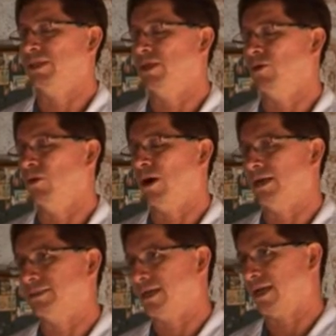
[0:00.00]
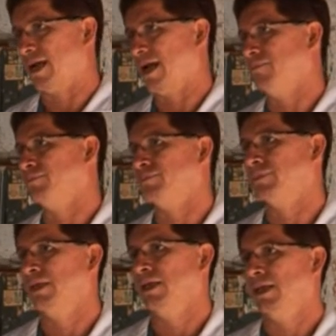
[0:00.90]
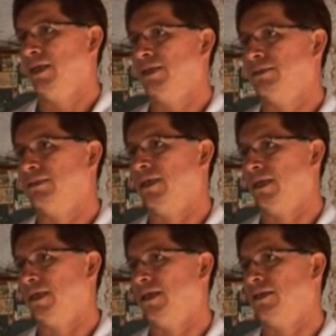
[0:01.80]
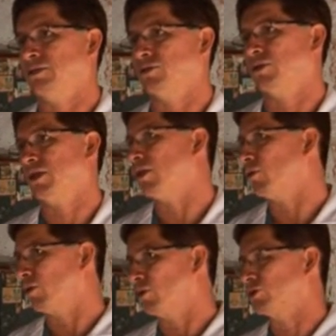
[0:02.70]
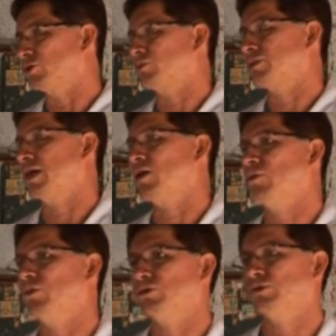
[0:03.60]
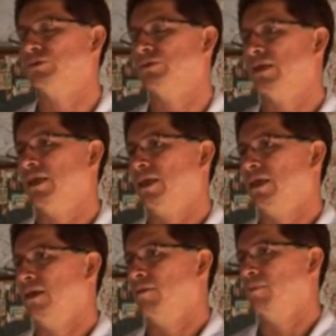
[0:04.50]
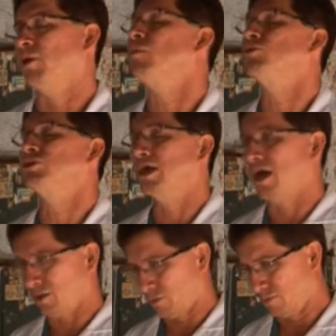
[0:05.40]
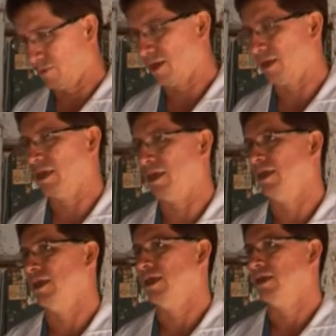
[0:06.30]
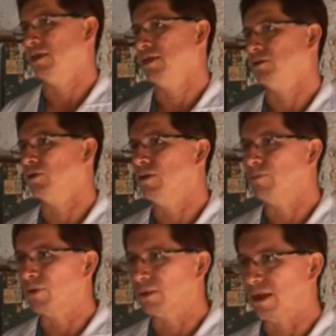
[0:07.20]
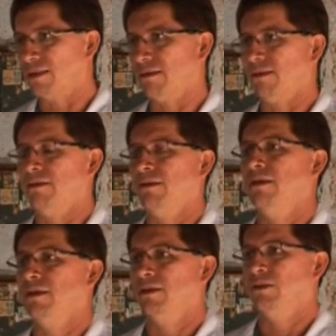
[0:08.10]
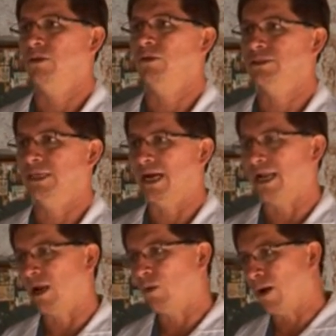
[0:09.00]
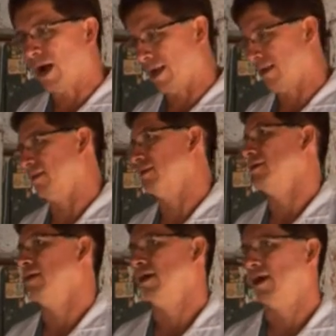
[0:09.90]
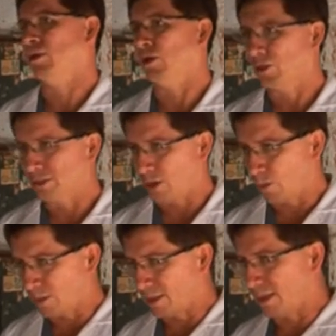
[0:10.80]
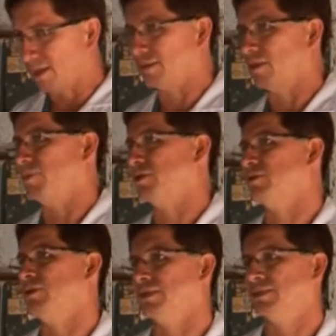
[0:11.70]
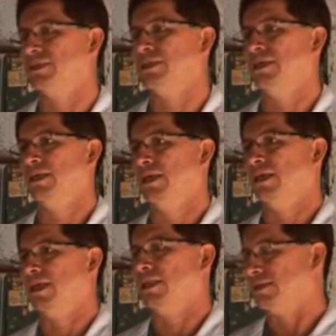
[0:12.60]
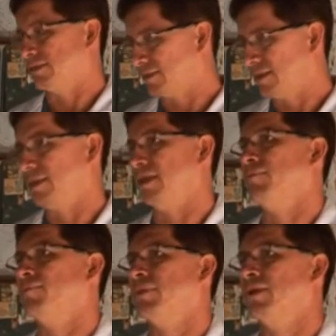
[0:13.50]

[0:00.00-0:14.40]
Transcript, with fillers: venido hasta acá este, sorteando algunos obstáculos, pero hemos llegado aquí. Y eso es lo importante, ¿no? llegar al lugar donde se encuentran estas personas que necesita.